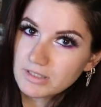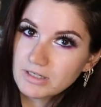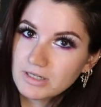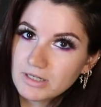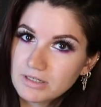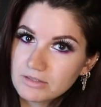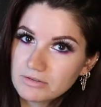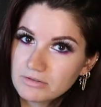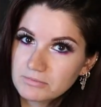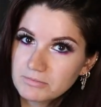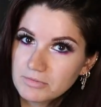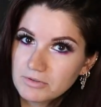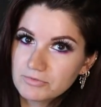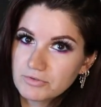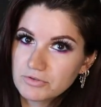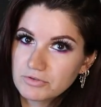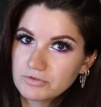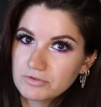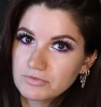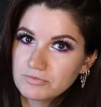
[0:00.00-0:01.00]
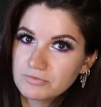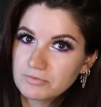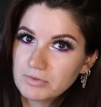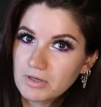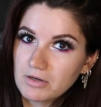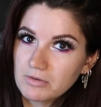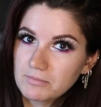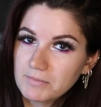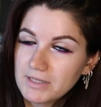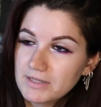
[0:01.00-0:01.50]
là en bas en fait au niveau
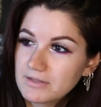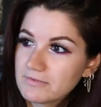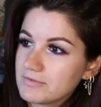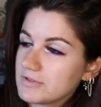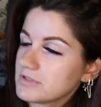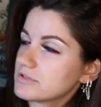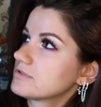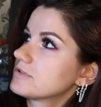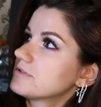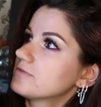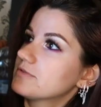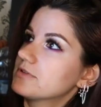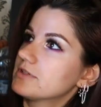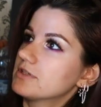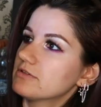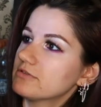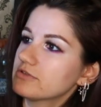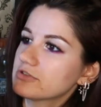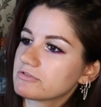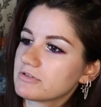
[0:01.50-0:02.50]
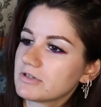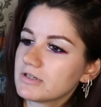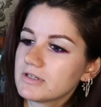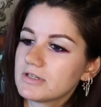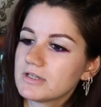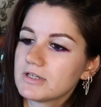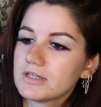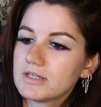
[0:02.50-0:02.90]
bah, en bas des fesses, au niveau des hanches quoi.